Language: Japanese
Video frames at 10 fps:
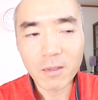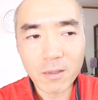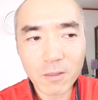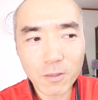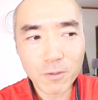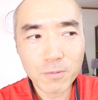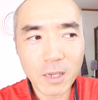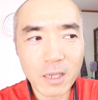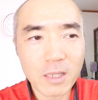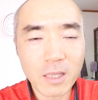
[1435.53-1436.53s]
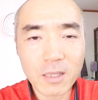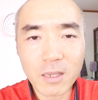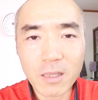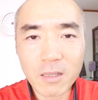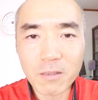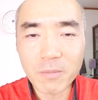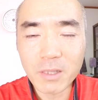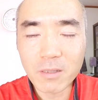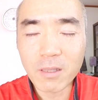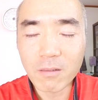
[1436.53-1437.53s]
うん、豆腐が浸されてる
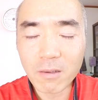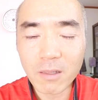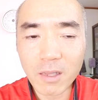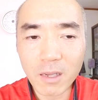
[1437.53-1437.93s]
水っていうのかな